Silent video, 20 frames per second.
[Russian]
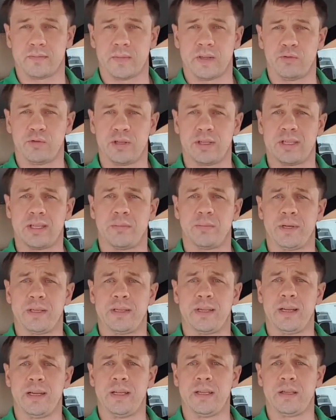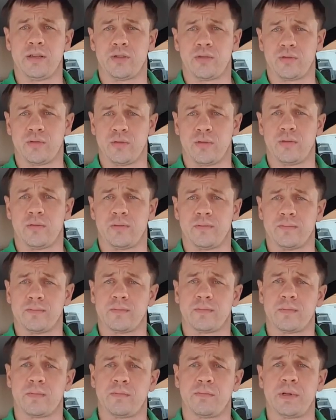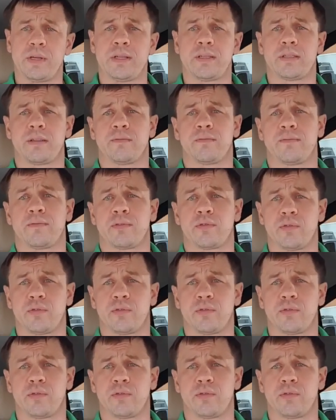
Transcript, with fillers: вот это определение, что пристав,